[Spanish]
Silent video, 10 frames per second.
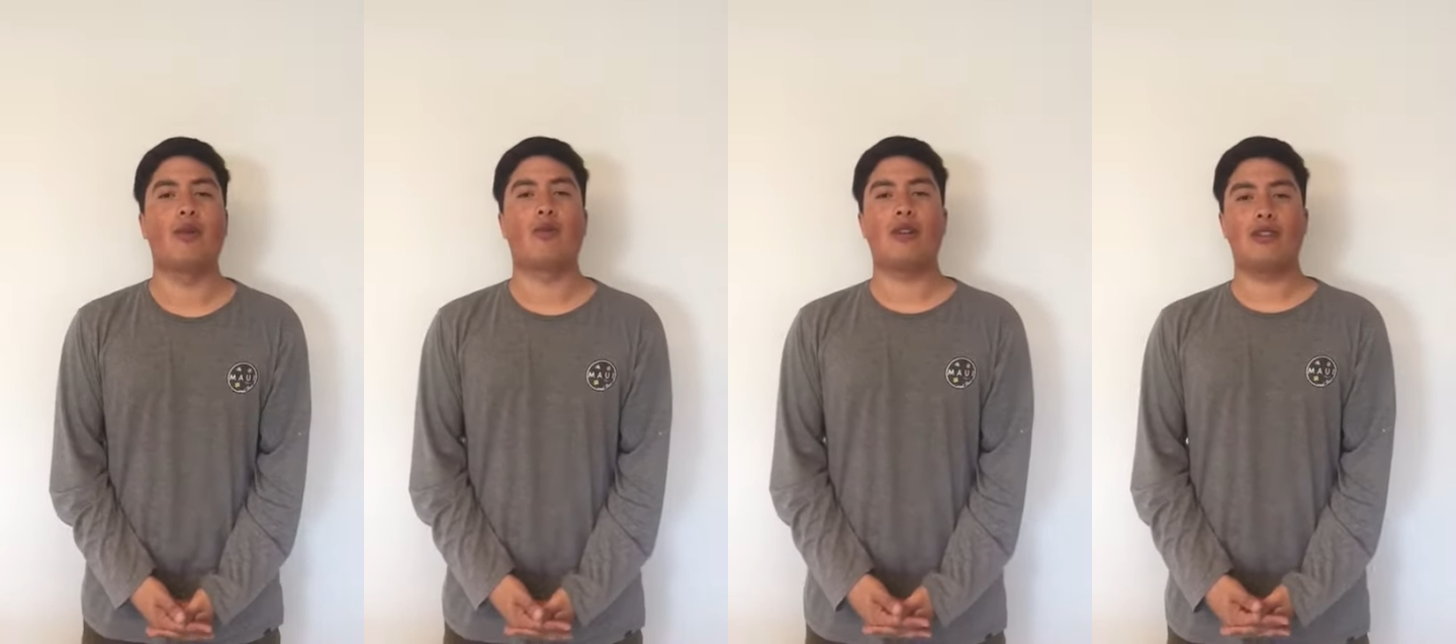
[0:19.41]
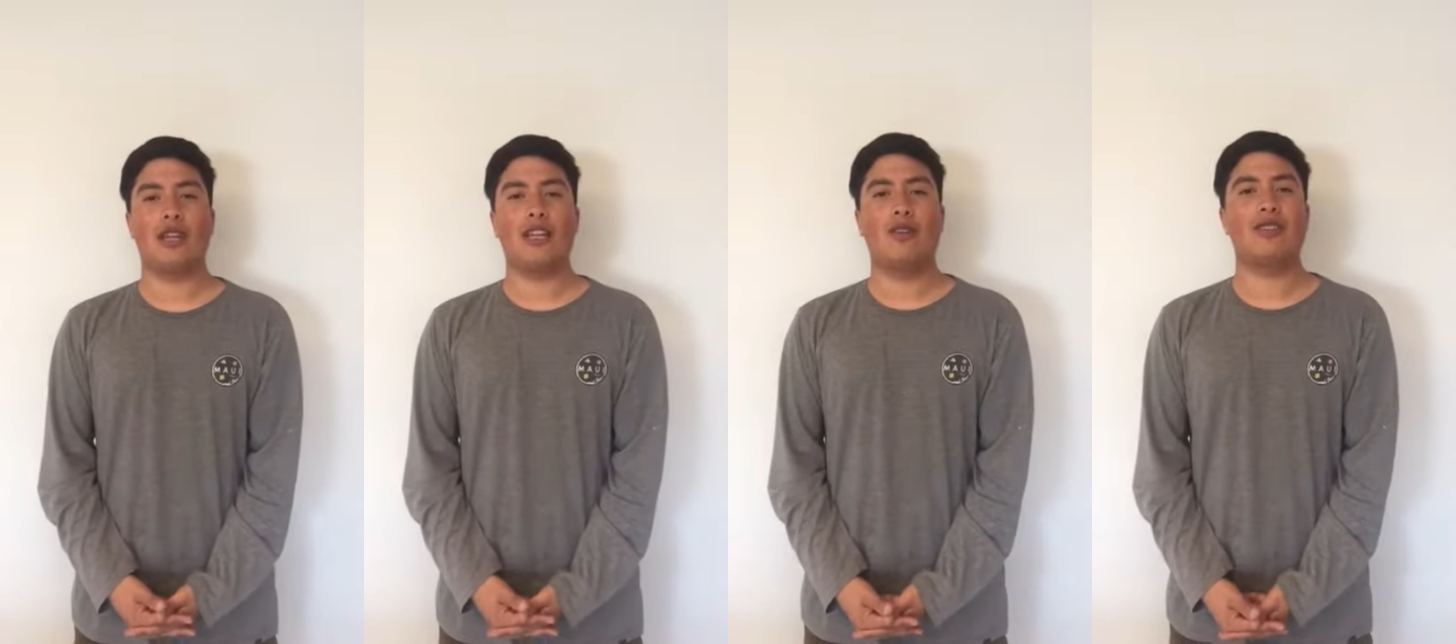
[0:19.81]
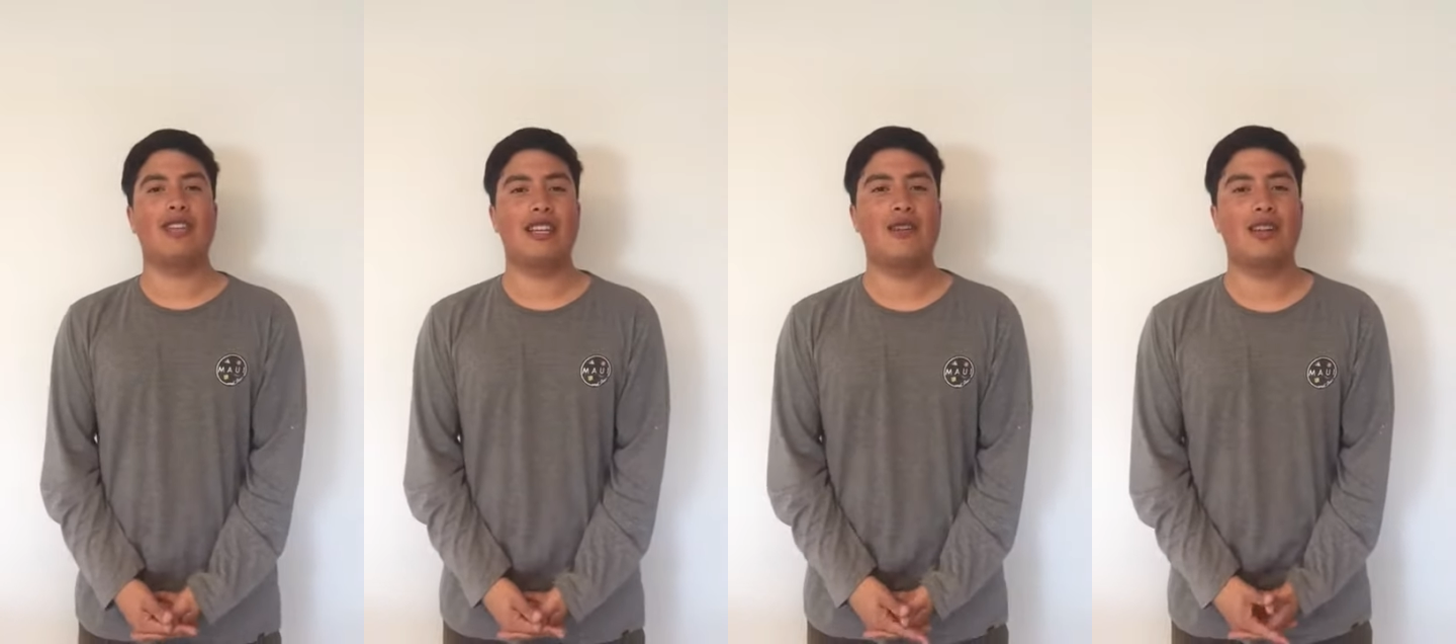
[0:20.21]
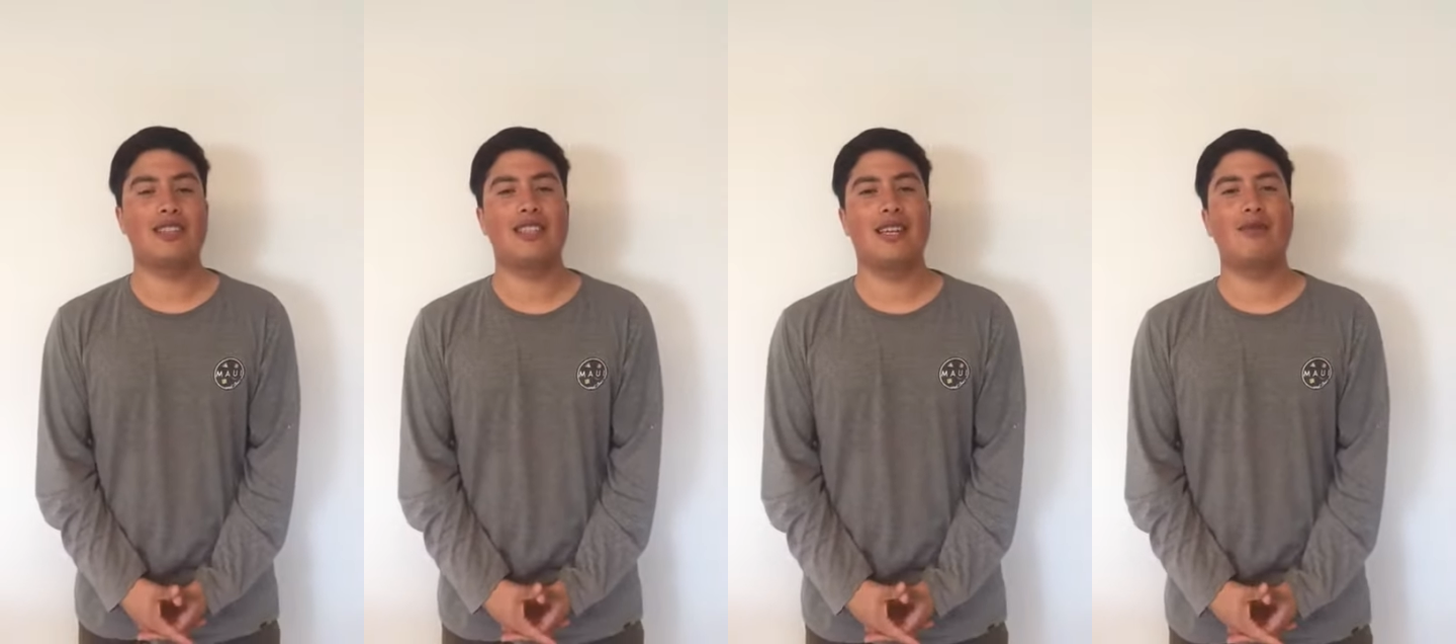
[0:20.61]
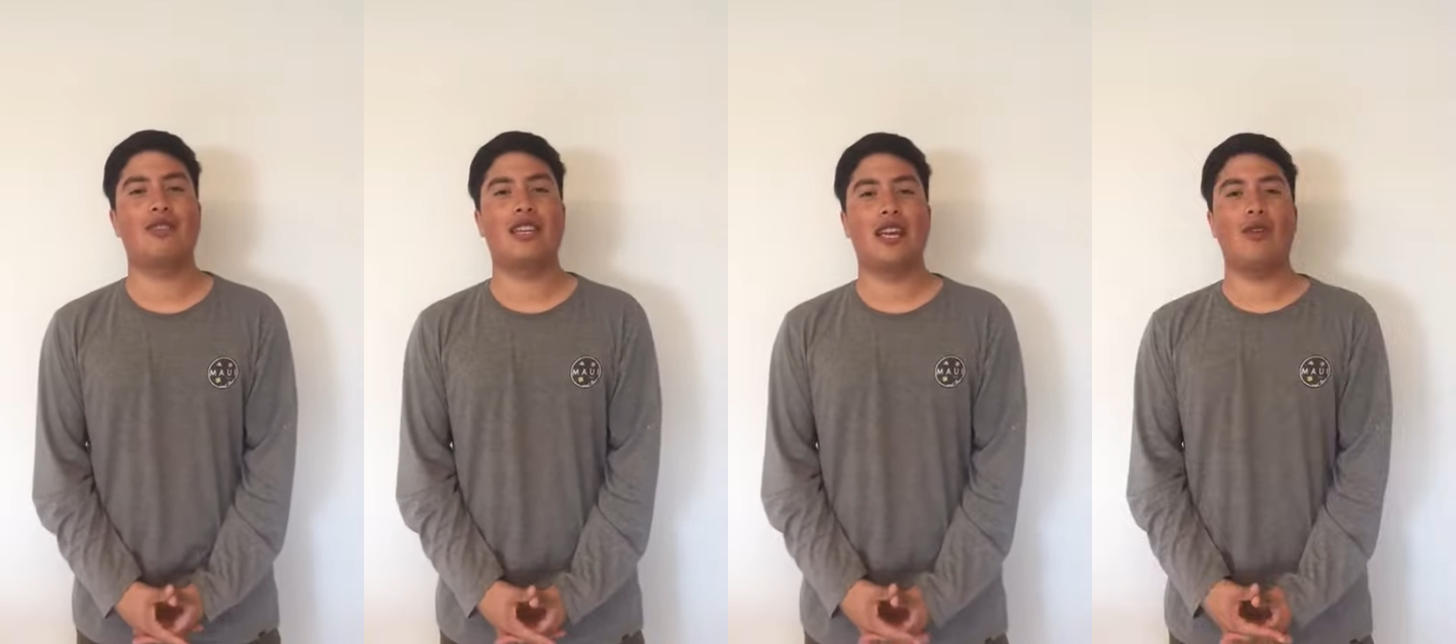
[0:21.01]
por cuatro técnicos agrícolas,
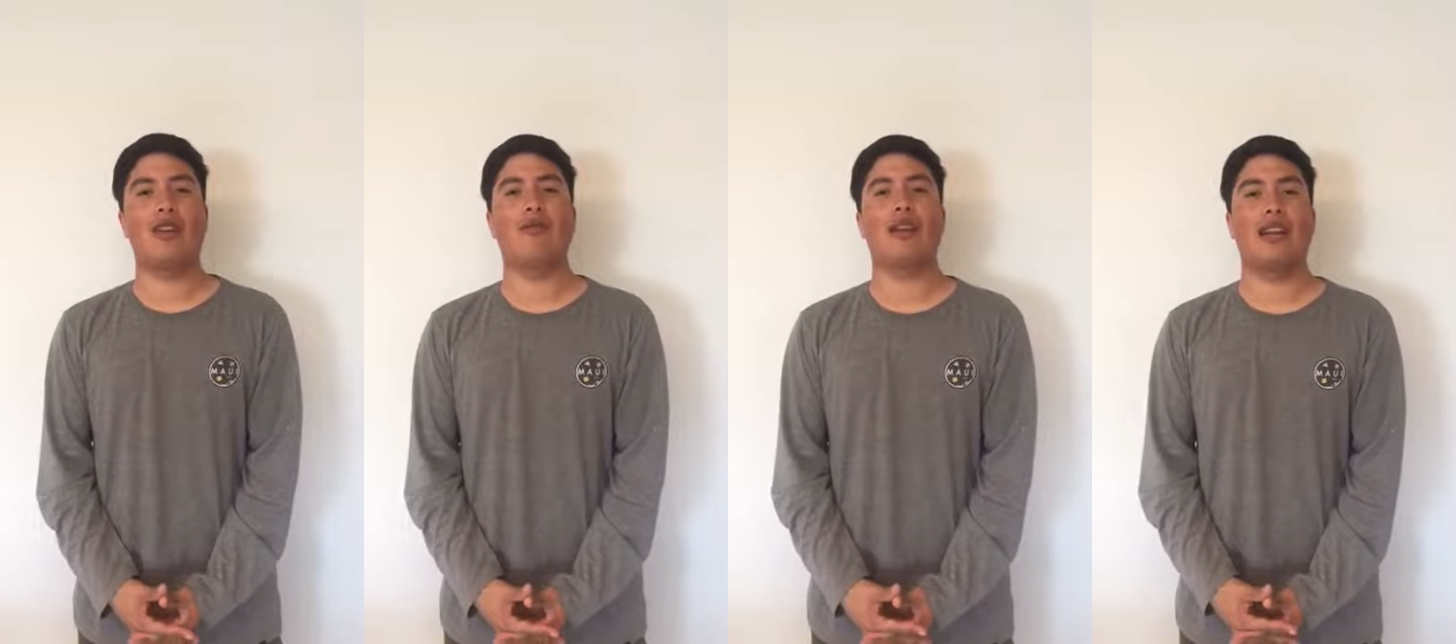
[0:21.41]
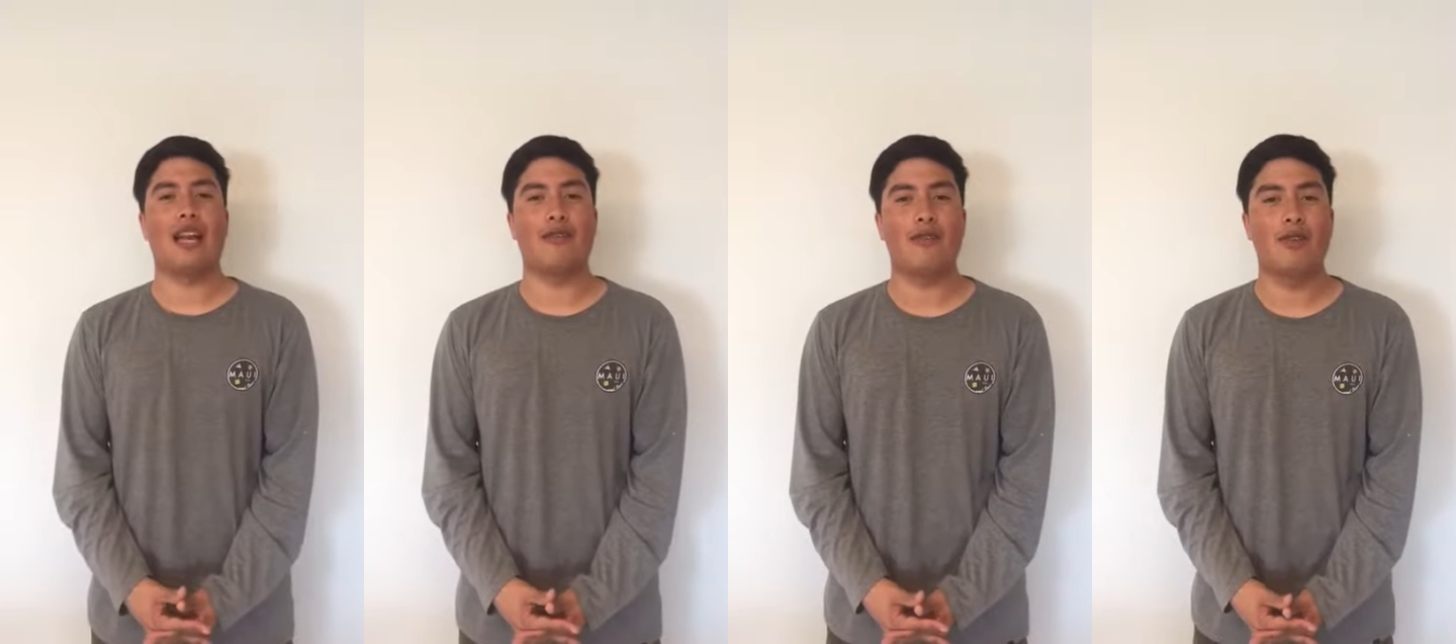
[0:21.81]
hemos creado Inverlife,